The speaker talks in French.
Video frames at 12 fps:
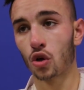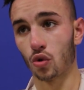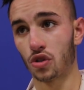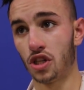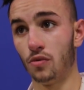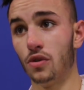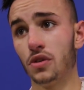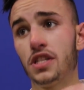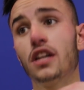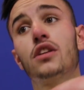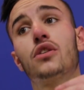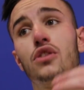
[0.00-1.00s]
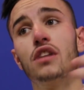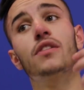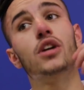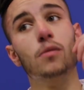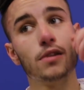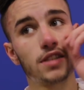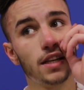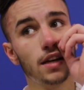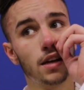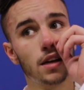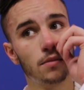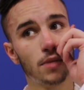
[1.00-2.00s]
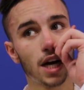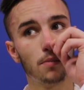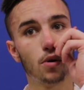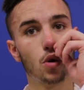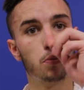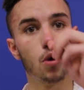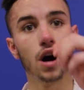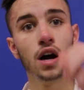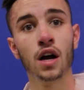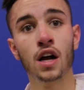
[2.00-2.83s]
continuer le cycle que j'avais commencé par rapport au poids.